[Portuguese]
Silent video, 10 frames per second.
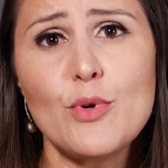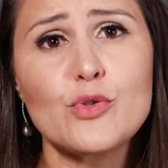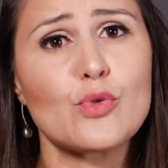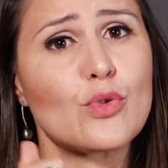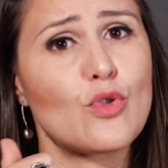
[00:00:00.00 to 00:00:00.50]

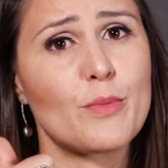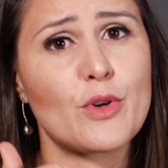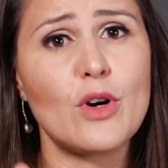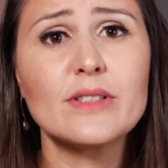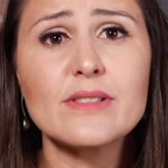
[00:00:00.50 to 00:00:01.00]
Possui o
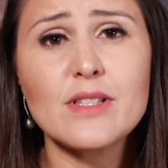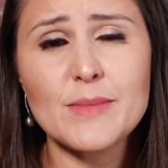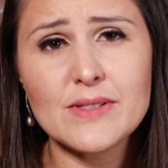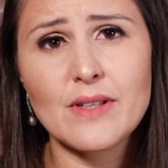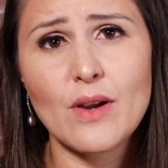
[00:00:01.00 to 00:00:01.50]
comicota
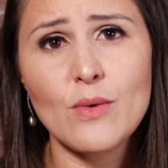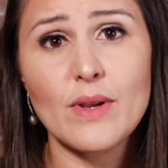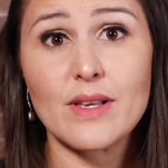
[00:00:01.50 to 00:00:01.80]
semestral,